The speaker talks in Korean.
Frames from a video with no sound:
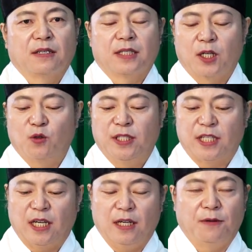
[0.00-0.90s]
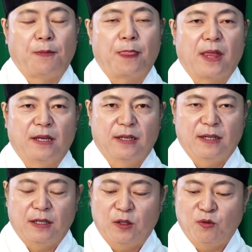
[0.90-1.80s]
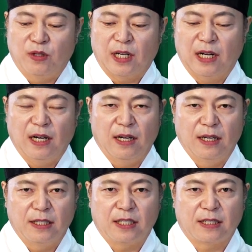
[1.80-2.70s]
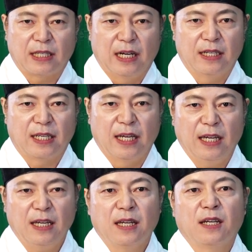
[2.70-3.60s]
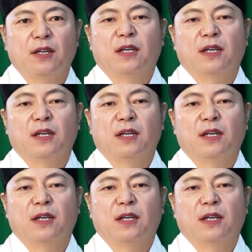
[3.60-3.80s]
그리고 이제 우리가 식사할 때